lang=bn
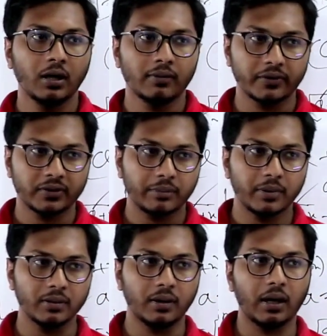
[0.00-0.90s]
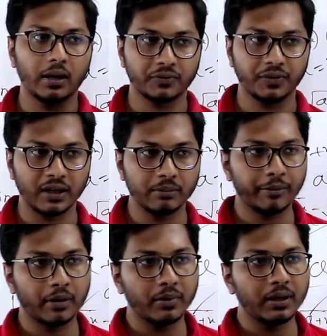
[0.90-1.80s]
ফার্স্ট পেপার আর সেকেন্ড
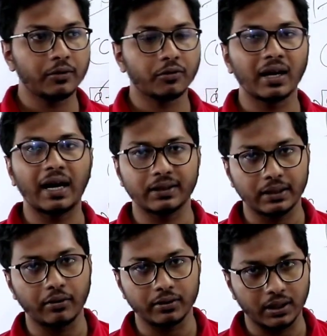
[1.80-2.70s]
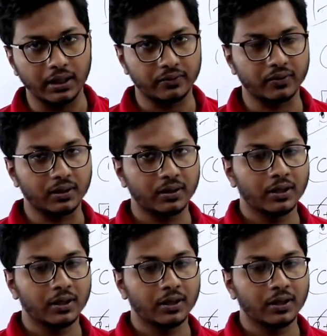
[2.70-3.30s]
পেপার মিলে টোটাল আটটা অধ্যায় আছে